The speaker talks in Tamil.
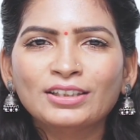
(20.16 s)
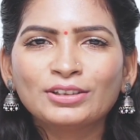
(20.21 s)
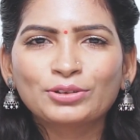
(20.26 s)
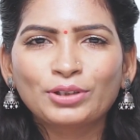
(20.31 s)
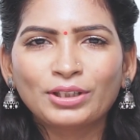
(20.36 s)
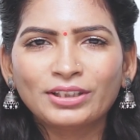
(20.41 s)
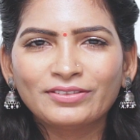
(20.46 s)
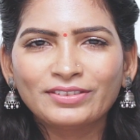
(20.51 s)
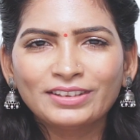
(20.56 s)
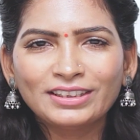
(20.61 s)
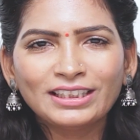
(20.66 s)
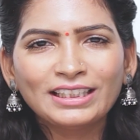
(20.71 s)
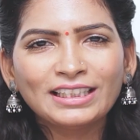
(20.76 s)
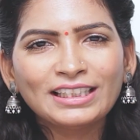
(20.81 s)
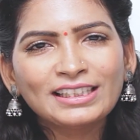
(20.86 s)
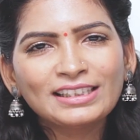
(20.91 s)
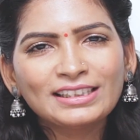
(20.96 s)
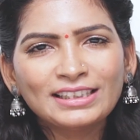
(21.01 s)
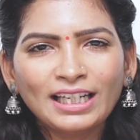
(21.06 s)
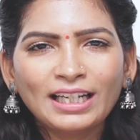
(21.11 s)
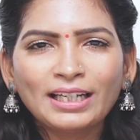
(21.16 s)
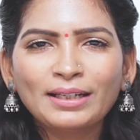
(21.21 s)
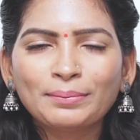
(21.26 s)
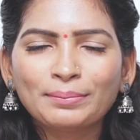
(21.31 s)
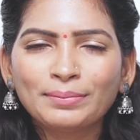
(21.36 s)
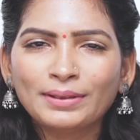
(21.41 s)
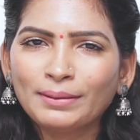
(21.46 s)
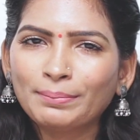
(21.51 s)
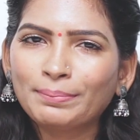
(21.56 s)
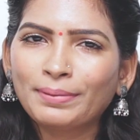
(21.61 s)
ஸோ அதை வந்து ஈஸியாக
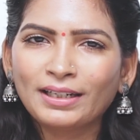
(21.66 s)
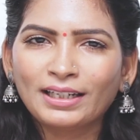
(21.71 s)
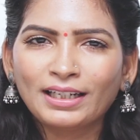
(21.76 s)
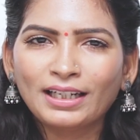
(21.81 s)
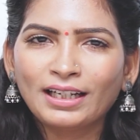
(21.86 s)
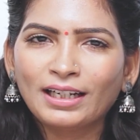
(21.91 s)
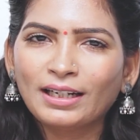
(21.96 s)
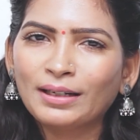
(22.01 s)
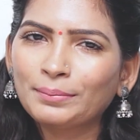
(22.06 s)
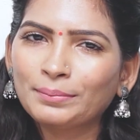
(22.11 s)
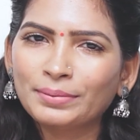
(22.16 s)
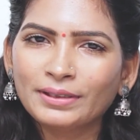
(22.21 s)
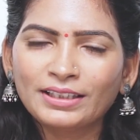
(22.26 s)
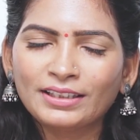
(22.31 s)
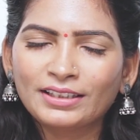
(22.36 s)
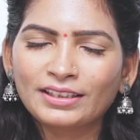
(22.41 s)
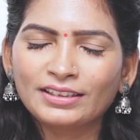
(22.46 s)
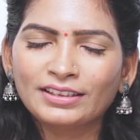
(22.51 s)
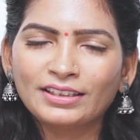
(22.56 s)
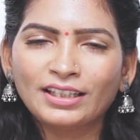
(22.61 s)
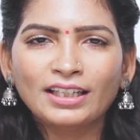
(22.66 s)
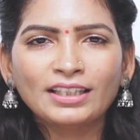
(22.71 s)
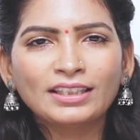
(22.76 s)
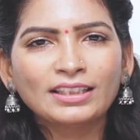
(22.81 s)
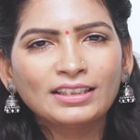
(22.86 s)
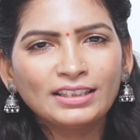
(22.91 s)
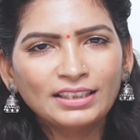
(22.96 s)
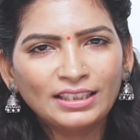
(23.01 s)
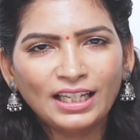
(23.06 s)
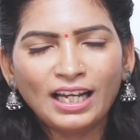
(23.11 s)
எப்படி பண்ணலாம் அப்படின்றது தான்
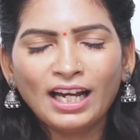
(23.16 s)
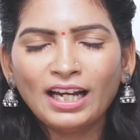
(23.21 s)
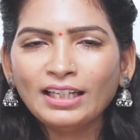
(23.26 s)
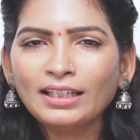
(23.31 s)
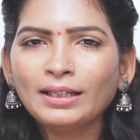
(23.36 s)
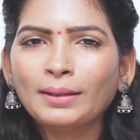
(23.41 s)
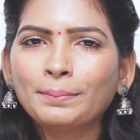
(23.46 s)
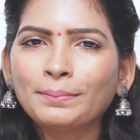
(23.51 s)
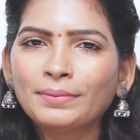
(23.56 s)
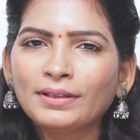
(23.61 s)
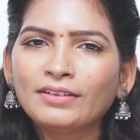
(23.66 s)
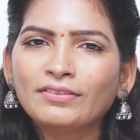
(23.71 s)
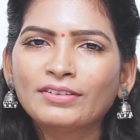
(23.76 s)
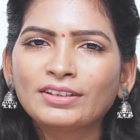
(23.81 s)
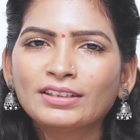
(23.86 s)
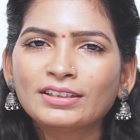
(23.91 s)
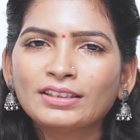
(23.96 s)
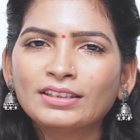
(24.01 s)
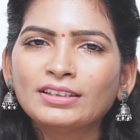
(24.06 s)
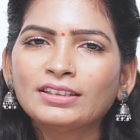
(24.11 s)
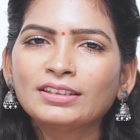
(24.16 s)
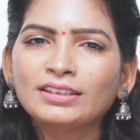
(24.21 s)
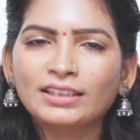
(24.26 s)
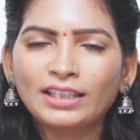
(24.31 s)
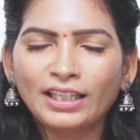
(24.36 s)
இது நான் எப்படி வந்து